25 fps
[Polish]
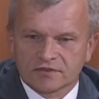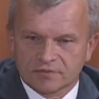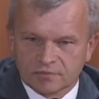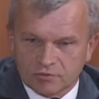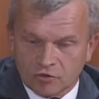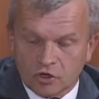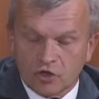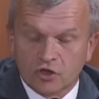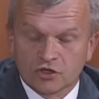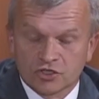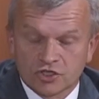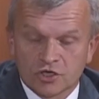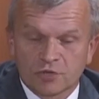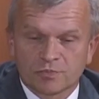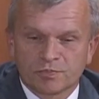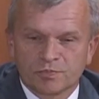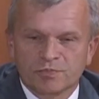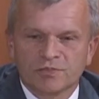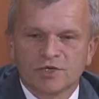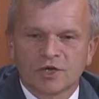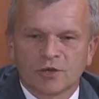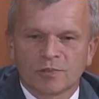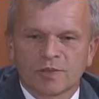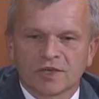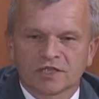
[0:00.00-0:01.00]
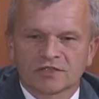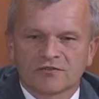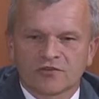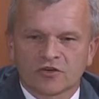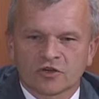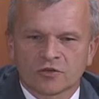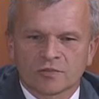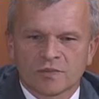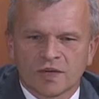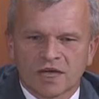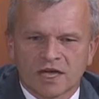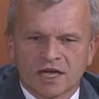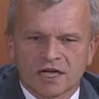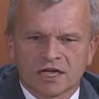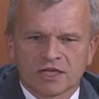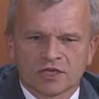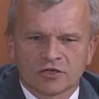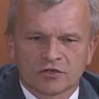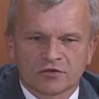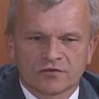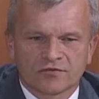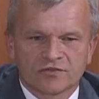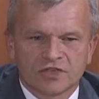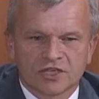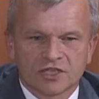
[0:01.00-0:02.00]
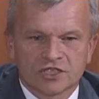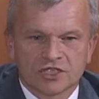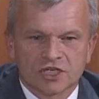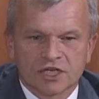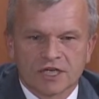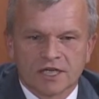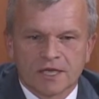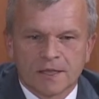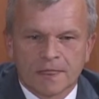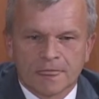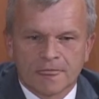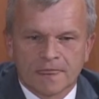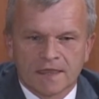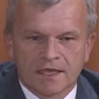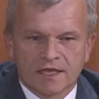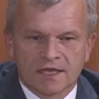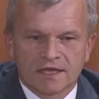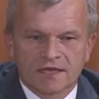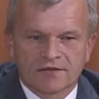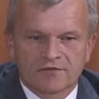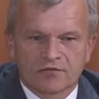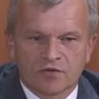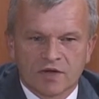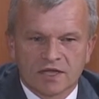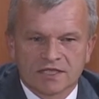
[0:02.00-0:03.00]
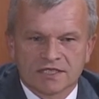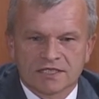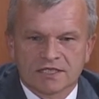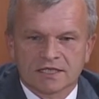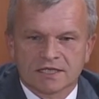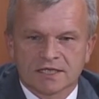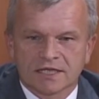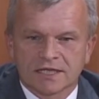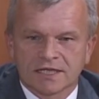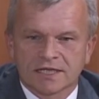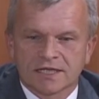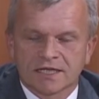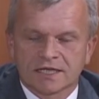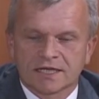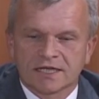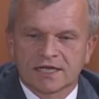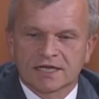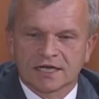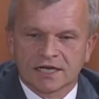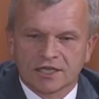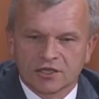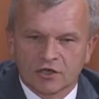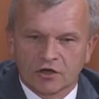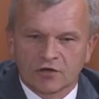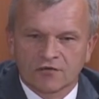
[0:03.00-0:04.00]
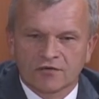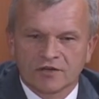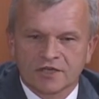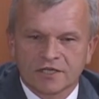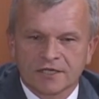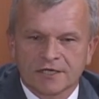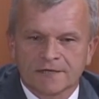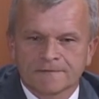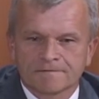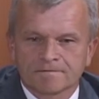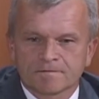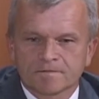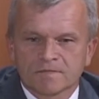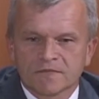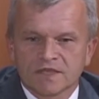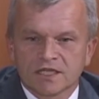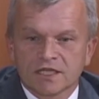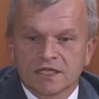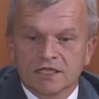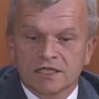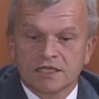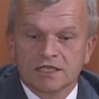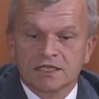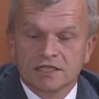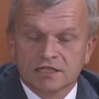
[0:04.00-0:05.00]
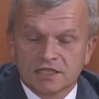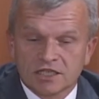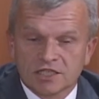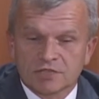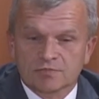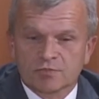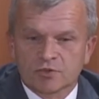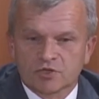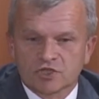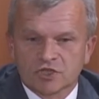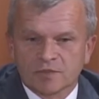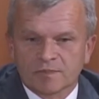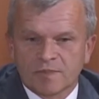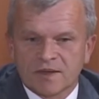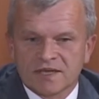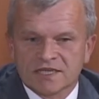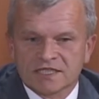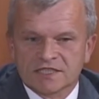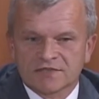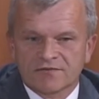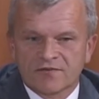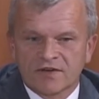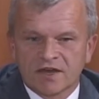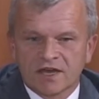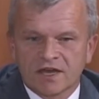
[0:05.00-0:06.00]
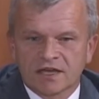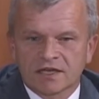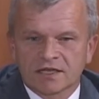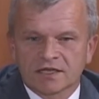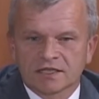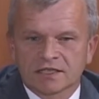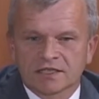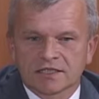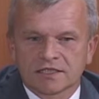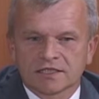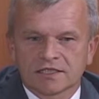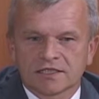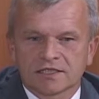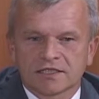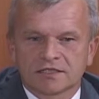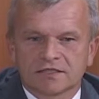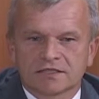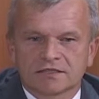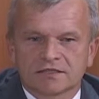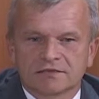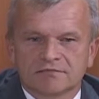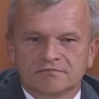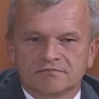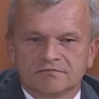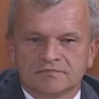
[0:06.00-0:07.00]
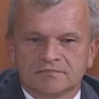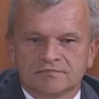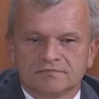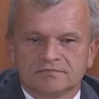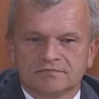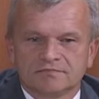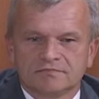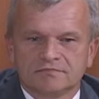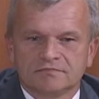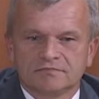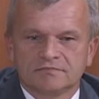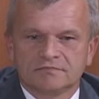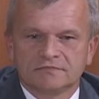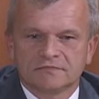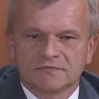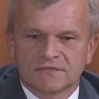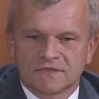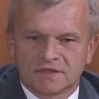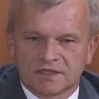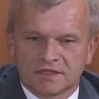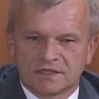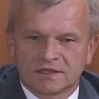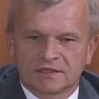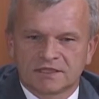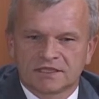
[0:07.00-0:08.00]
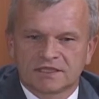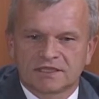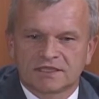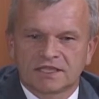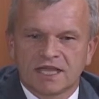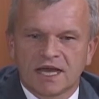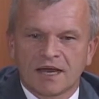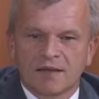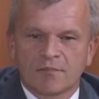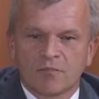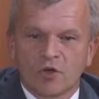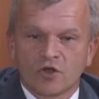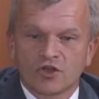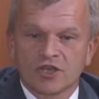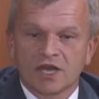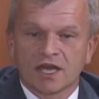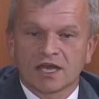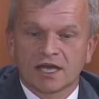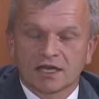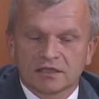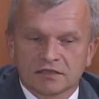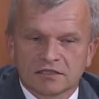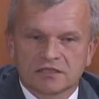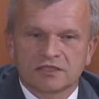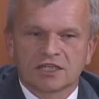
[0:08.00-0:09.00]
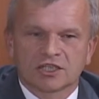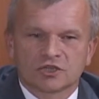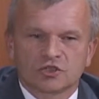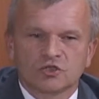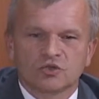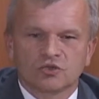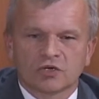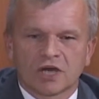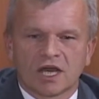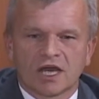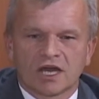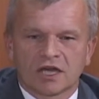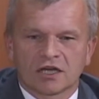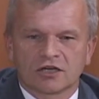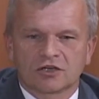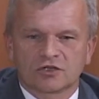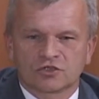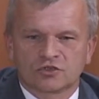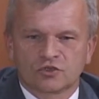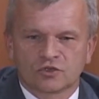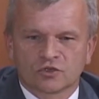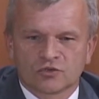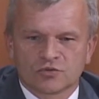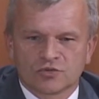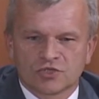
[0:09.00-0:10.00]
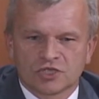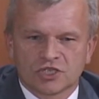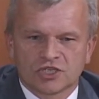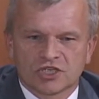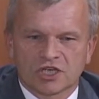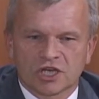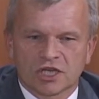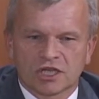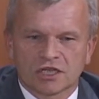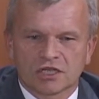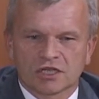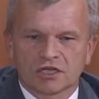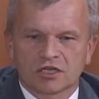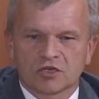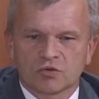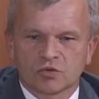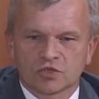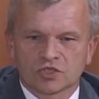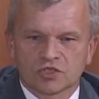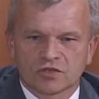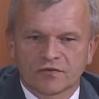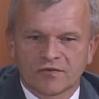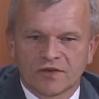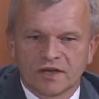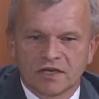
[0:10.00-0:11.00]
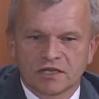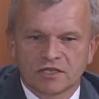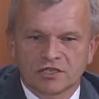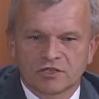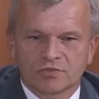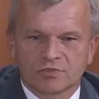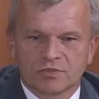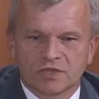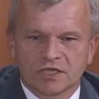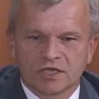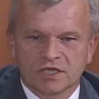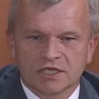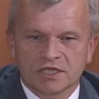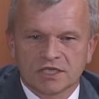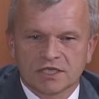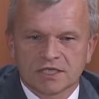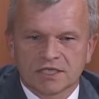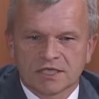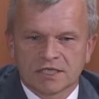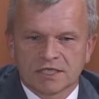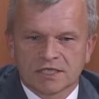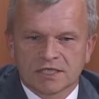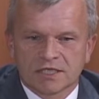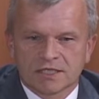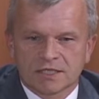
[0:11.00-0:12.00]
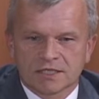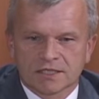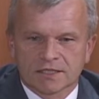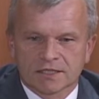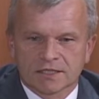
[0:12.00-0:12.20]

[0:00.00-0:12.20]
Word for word: chodzi mi o Platformę, ale również władz krajowych. I też, proszę Państwa, mm, ta moja kandydatura, którą dzisiaj głosowaliśmy, e,